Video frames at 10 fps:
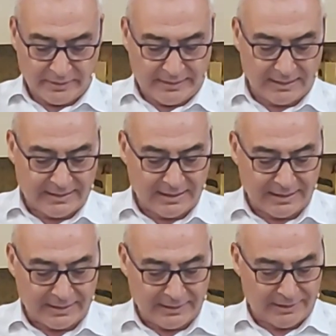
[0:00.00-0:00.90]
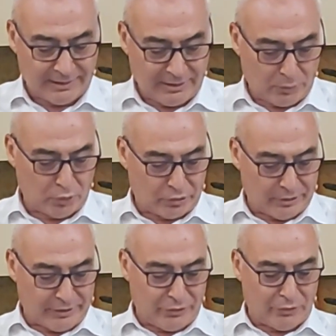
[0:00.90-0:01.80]
Tilkilerin ini,
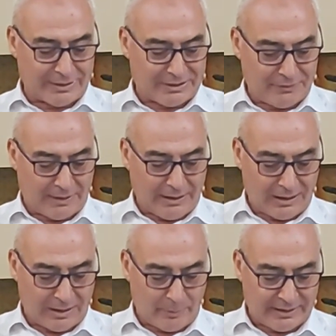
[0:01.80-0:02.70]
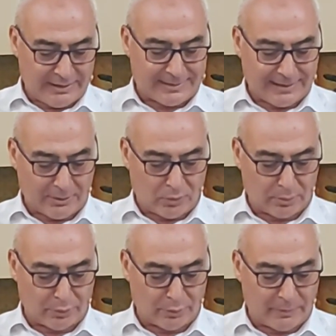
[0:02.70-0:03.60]
kuşların yuvası var ama
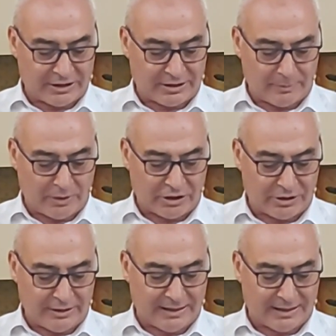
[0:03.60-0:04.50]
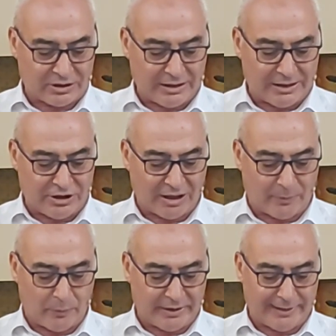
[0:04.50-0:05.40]
insanoğlunun başını
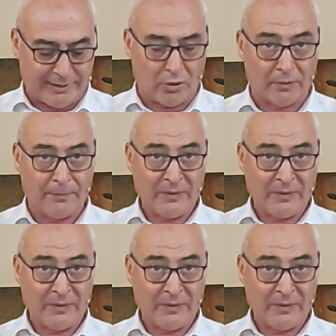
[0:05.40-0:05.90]
yaslayacak bir yeri yok.